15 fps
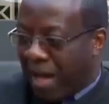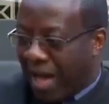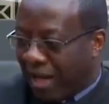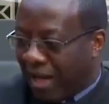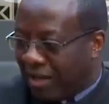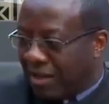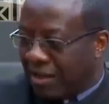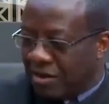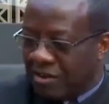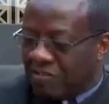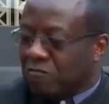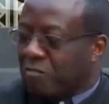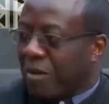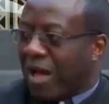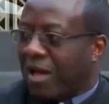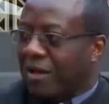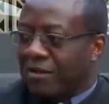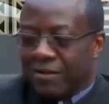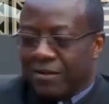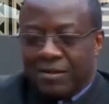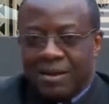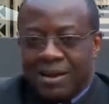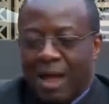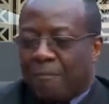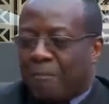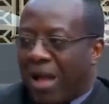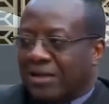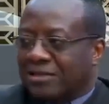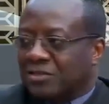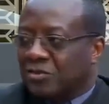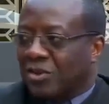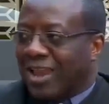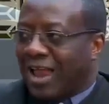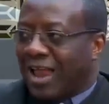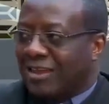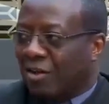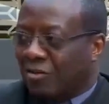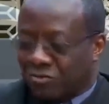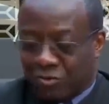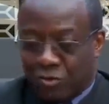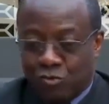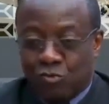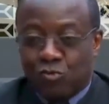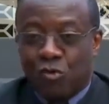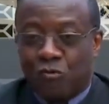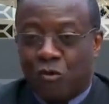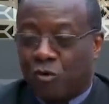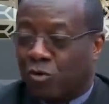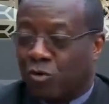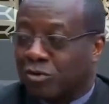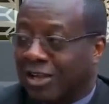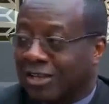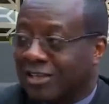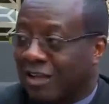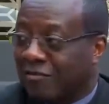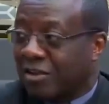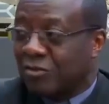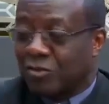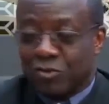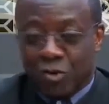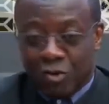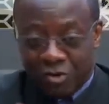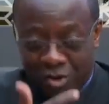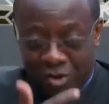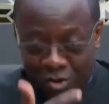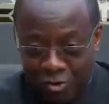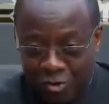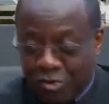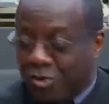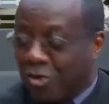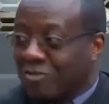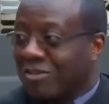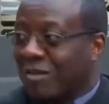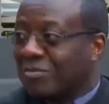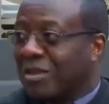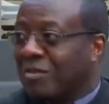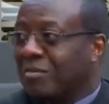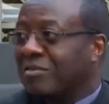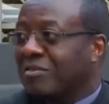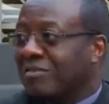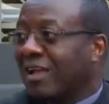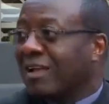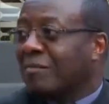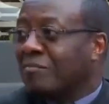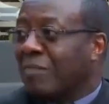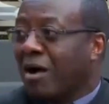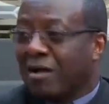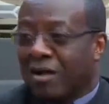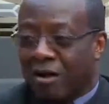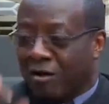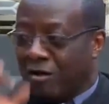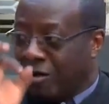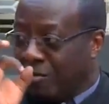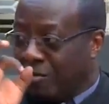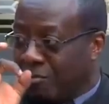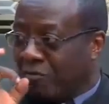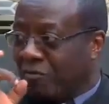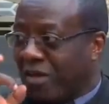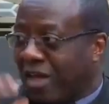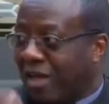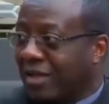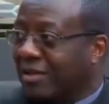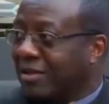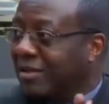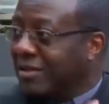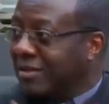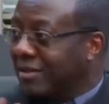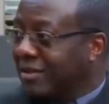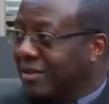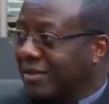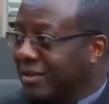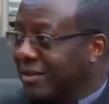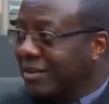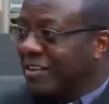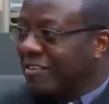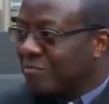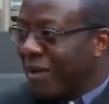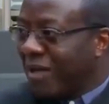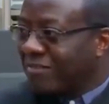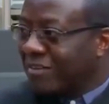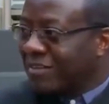par, n'est-ce pas, la partie de l'alliance que nous devons contracter avec Dieu, donc le deuxième demi-cercle manquant pour faire, n'est-ce pas,